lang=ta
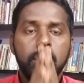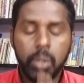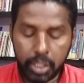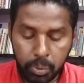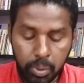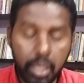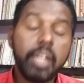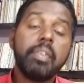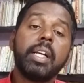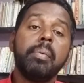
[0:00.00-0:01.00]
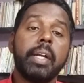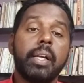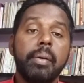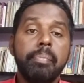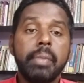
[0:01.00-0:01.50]
தோழர்களே உங்கள் அனைவருக்கும்
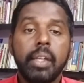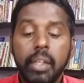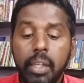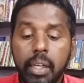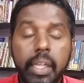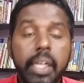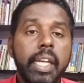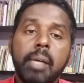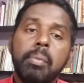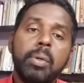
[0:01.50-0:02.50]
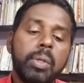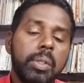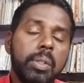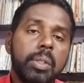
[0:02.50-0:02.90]
வணக்கம் இன்னைக்கு நாம் ஒரு